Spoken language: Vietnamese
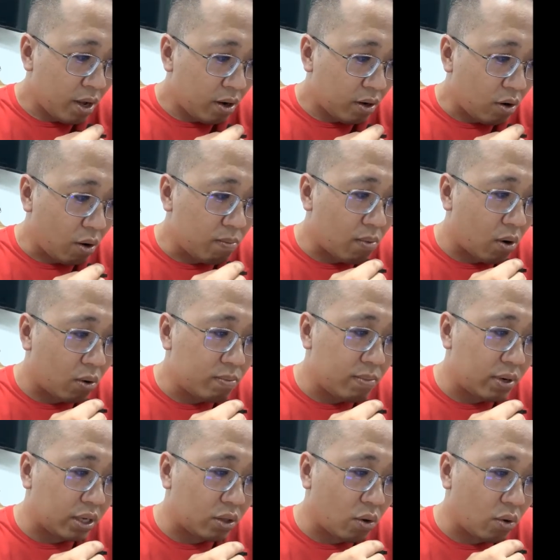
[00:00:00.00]
Có mỗi
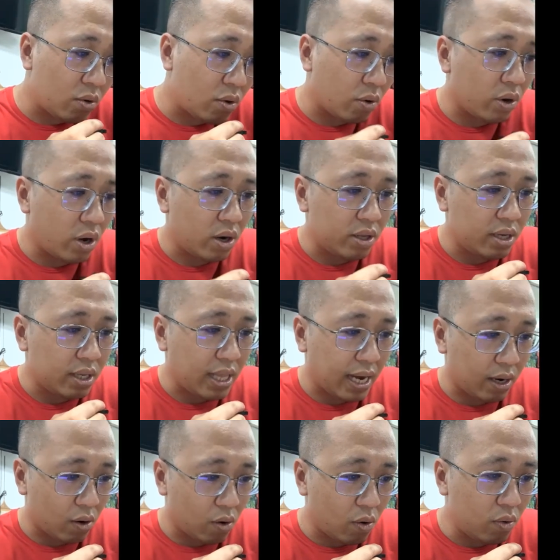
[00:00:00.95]
mình tôi ngồi đó như
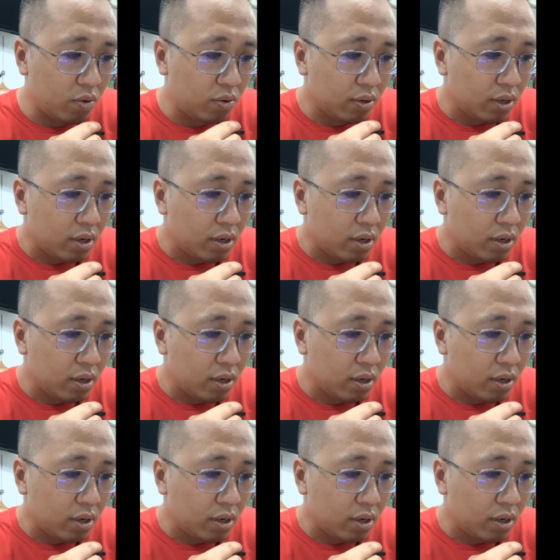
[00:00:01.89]
thằng ngố,